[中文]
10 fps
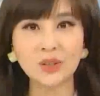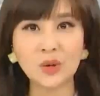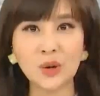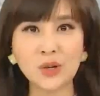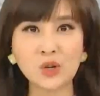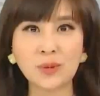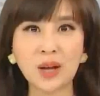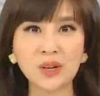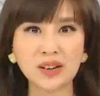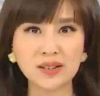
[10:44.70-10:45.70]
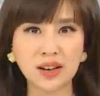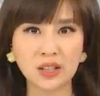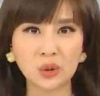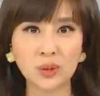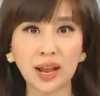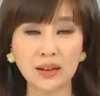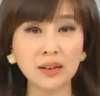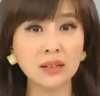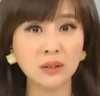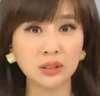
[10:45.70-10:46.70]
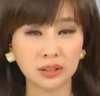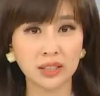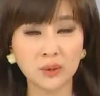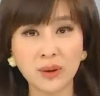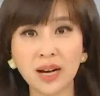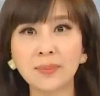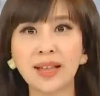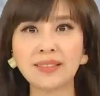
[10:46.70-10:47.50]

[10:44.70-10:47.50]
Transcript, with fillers: 有一处百货商场突然一楼的天花板